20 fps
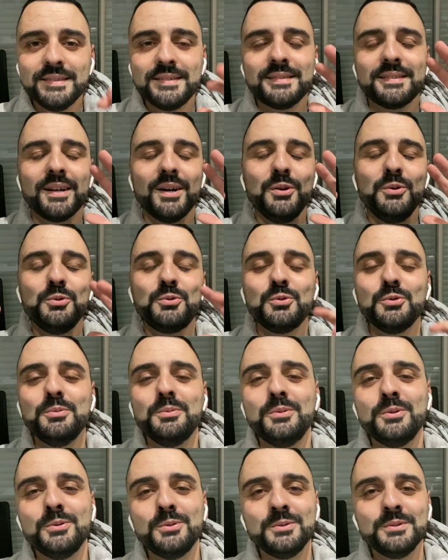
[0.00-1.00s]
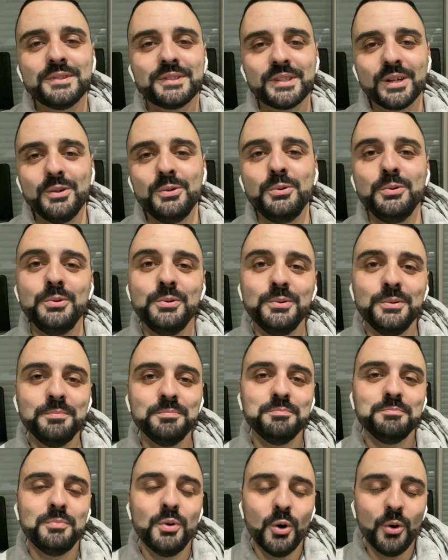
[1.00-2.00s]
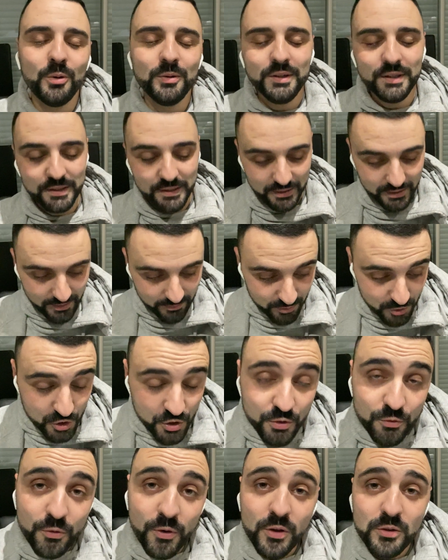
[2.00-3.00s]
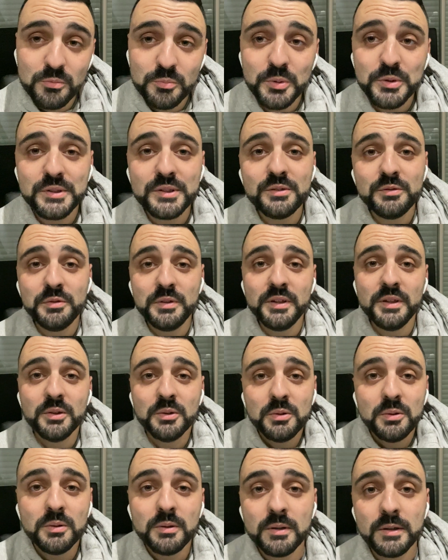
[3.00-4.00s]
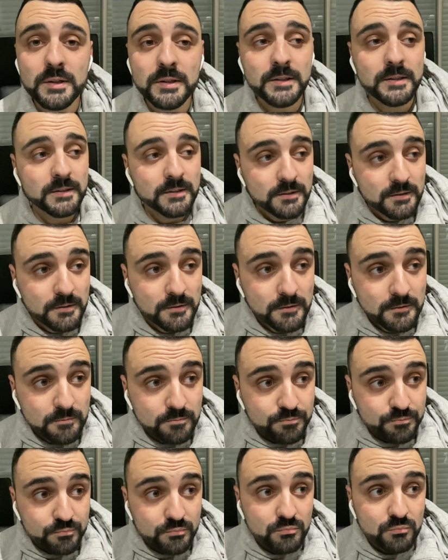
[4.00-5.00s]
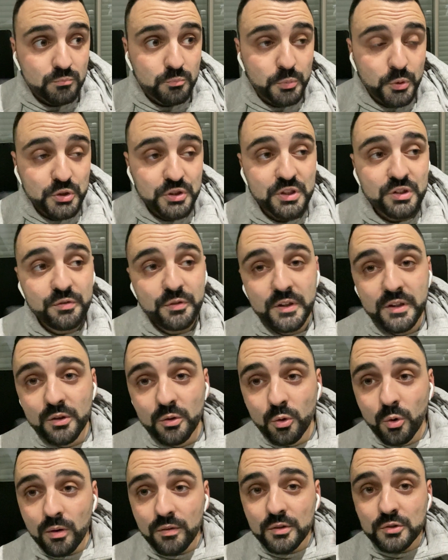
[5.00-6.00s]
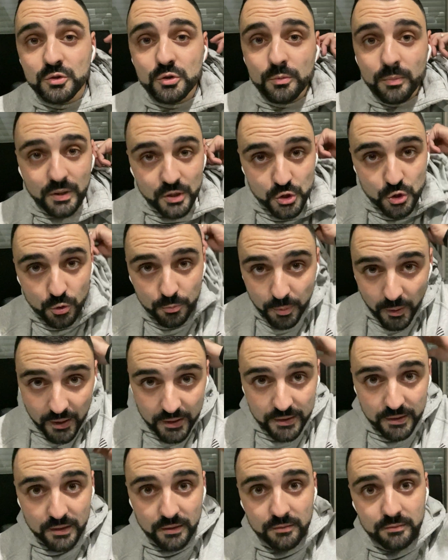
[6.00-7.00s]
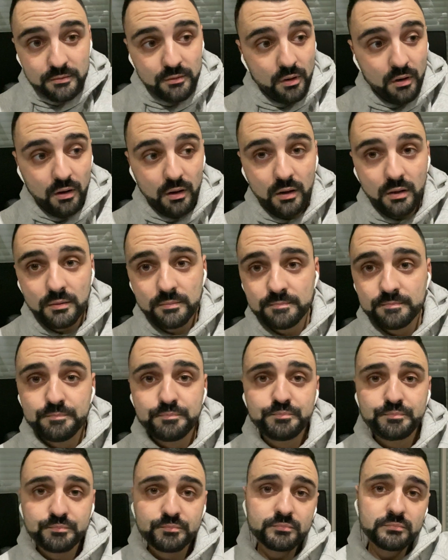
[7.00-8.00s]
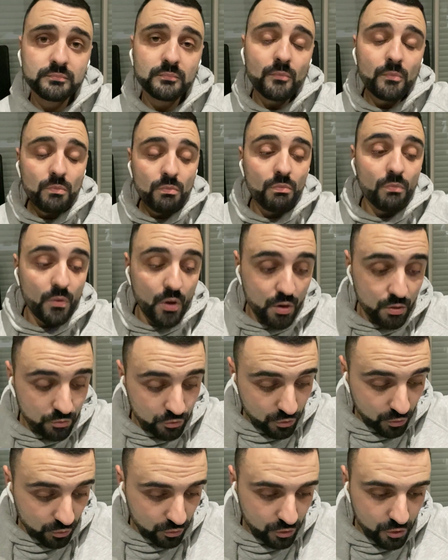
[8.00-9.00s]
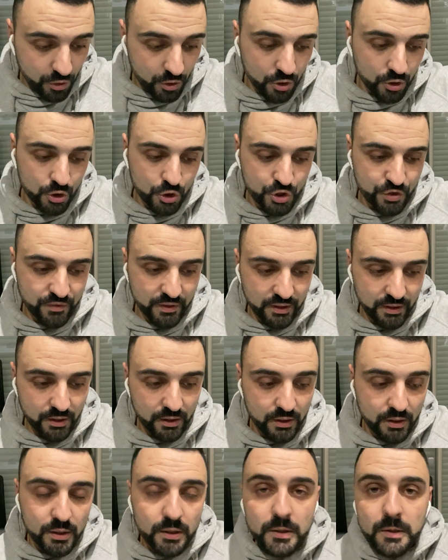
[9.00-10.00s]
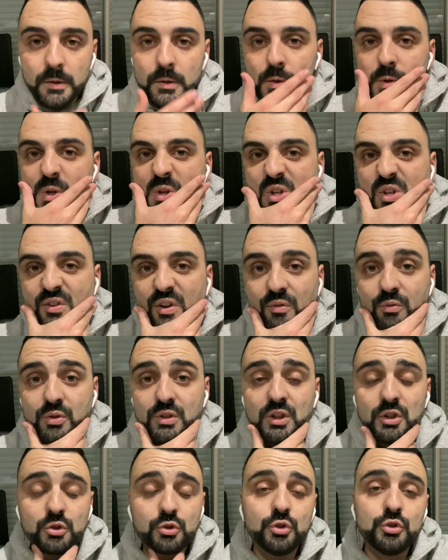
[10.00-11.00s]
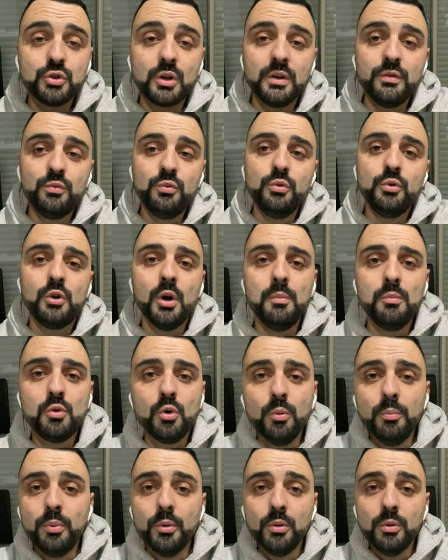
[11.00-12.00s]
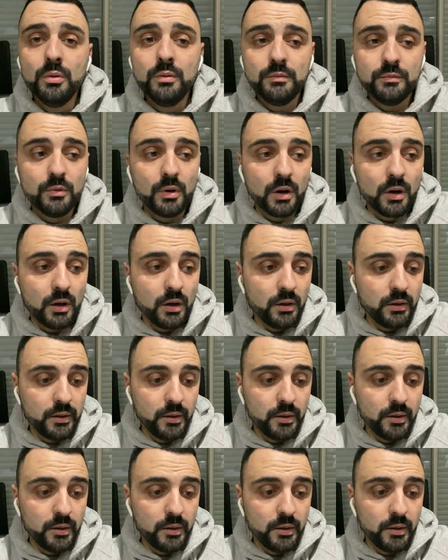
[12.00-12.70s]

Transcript: Salut tout le monde, salut. Bon, eh ben, je vais faire une petite vidéo. Euh, une petite vidéo avant ce match de Paris, voilà. Donc euh, je, vais, je vais vous dire ce que j'aurais voulu comme compo, voilà.